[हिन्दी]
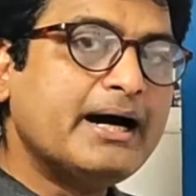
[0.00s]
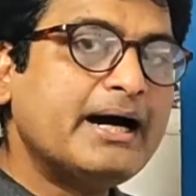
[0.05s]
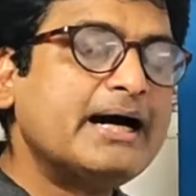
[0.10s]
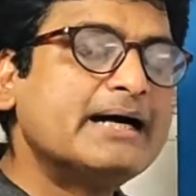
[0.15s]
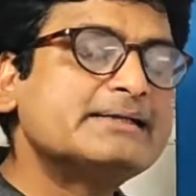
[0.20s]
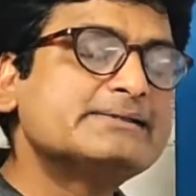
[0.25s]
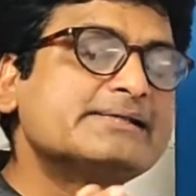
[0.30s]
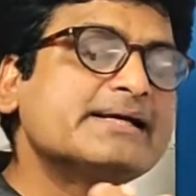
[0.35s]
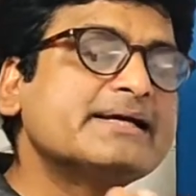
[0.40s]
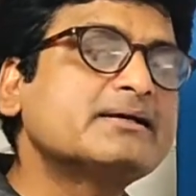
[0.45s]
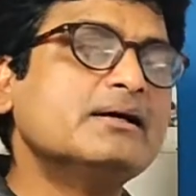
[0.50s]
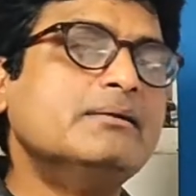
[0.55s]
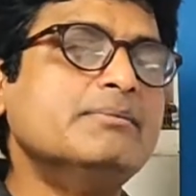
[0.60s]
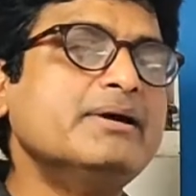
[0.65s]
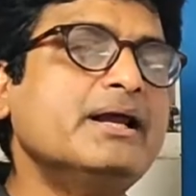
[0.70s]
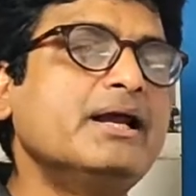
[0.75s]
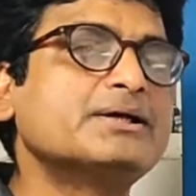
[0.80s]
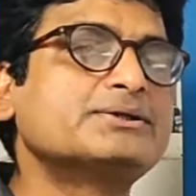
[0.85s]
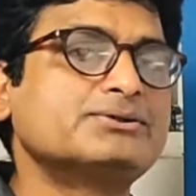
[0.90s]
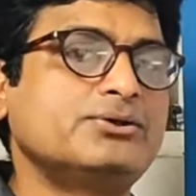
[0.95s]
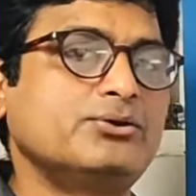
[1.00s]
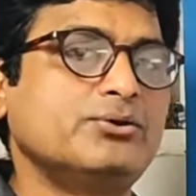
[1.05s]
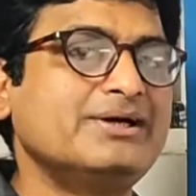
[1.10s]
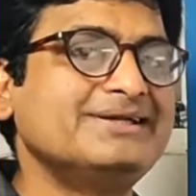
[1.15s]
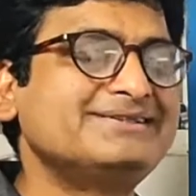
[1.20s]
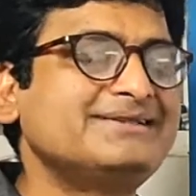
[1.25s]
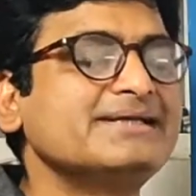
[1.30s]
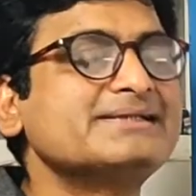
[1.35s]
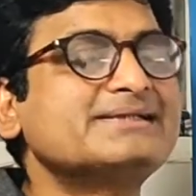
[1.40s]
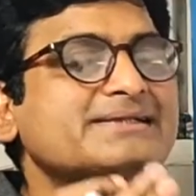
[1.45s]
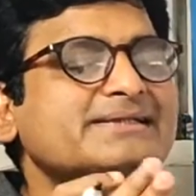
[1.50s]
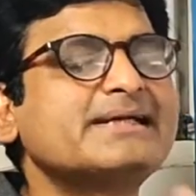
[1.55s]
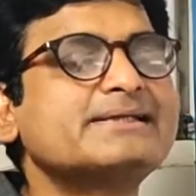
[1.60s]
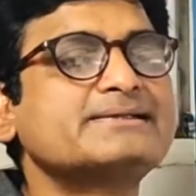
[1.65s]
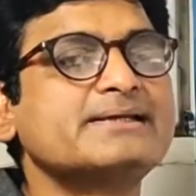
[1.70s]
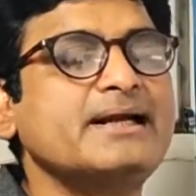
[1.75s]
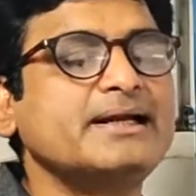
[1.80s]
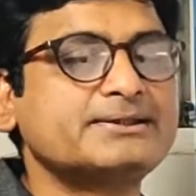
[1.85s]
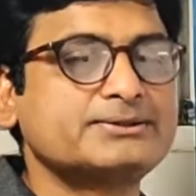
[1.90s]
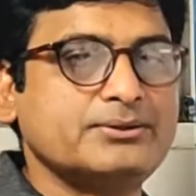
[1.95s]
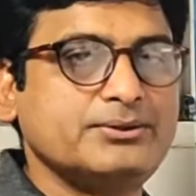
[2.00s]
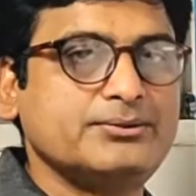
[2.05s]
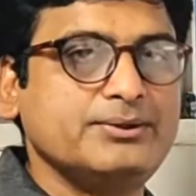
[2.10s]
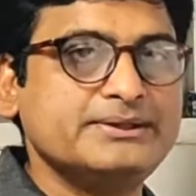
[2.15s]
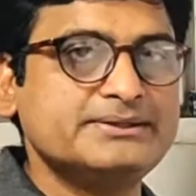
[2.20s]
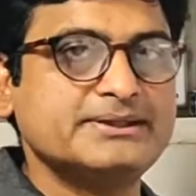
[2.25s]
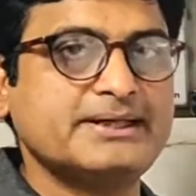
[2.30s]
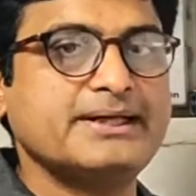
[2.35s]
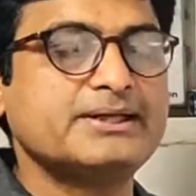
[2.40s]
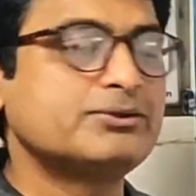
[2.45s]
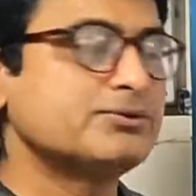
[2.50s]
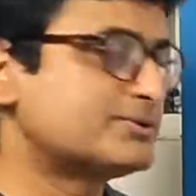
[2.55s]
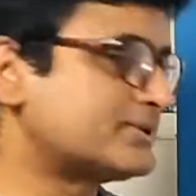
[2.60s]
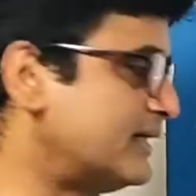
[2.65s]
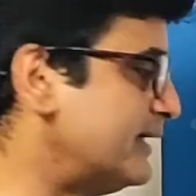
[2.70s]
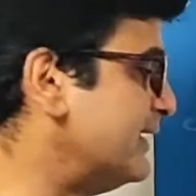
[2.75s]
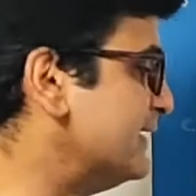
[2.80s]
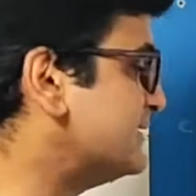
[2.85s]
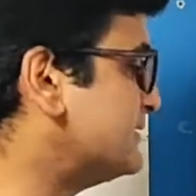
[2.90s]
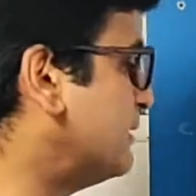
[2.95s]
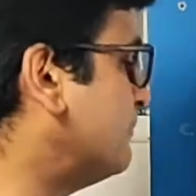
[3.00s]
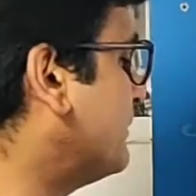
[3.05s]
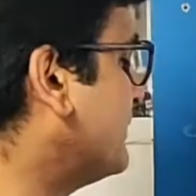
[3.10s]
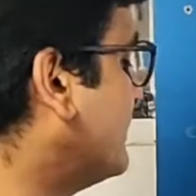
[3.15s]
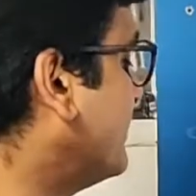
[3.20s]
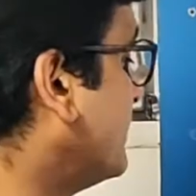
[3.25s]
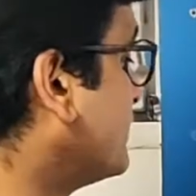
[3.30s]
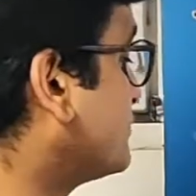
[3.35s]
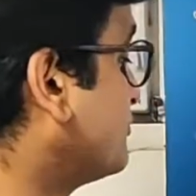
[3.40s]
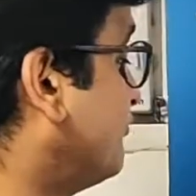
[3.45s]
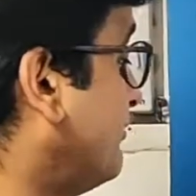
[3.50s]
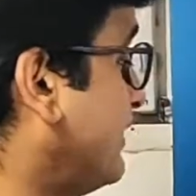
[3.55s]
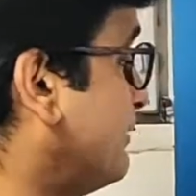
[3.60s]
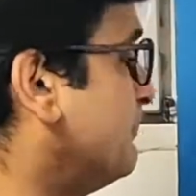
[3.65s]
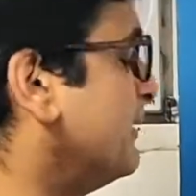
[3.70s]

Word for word: आठ से कम इलेक्ट्रॉन होना चाहिए सिक्स इलेक्ट्रॉन होने चाहिए तो उस कंडीशन में ये इलेक्ट्रोफाइल